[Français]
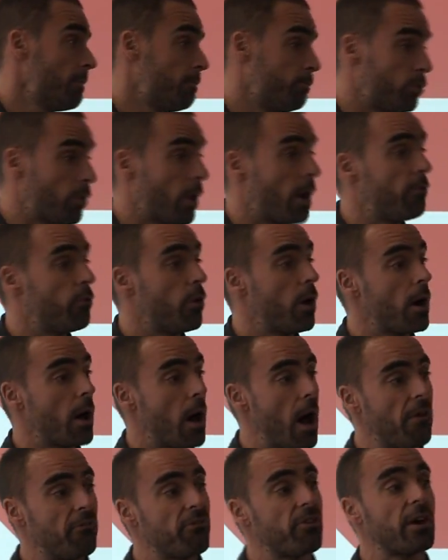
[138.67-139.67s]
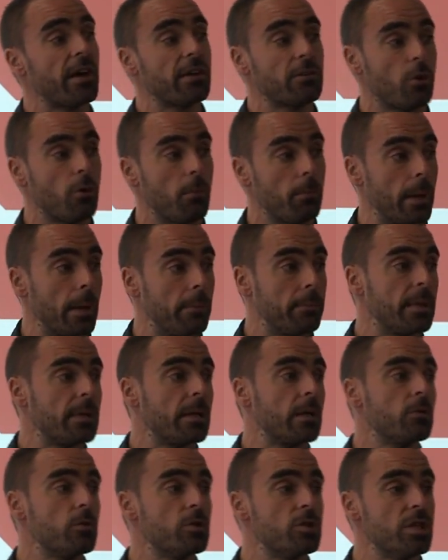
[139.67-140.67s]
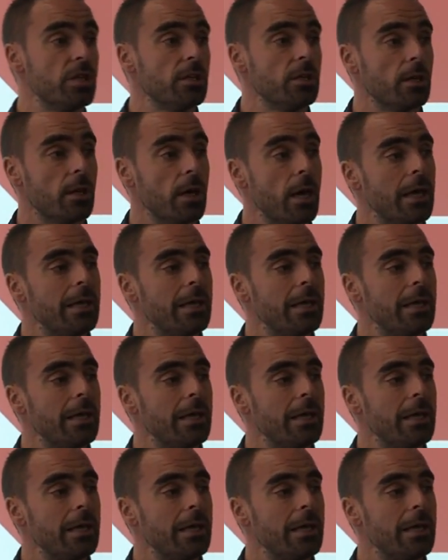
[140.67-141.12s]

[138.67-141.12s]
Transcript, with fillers: pour avoir un vrai tremplin pédagogique,